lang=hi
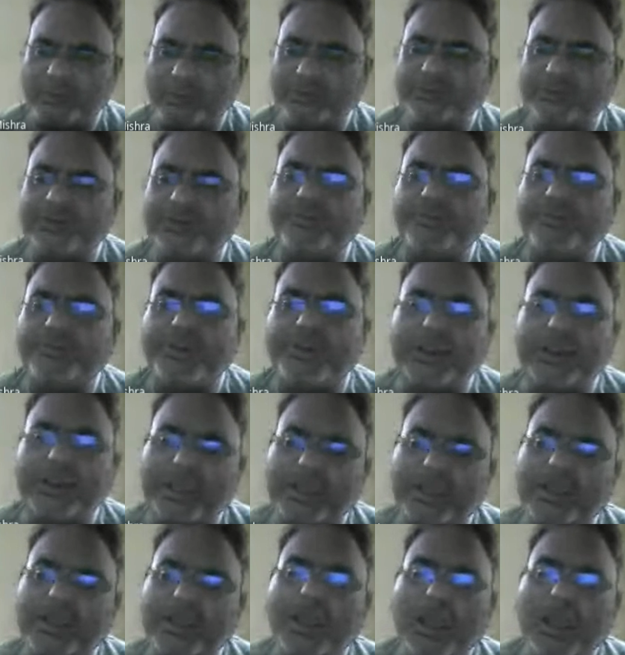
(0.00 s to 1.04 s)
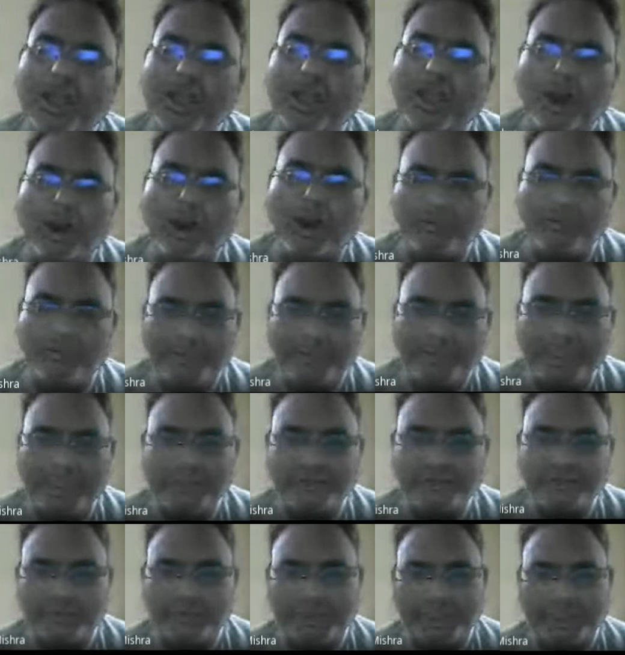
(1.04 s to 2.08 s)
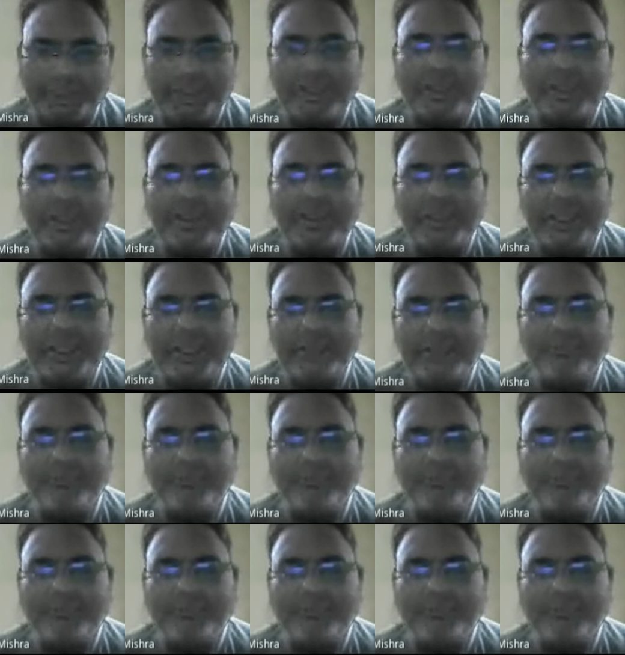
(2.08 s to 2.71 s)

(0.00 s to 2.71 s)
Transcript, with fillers: एक पतित व्यक्ति व्यक्ति हूँ पातकी हूँ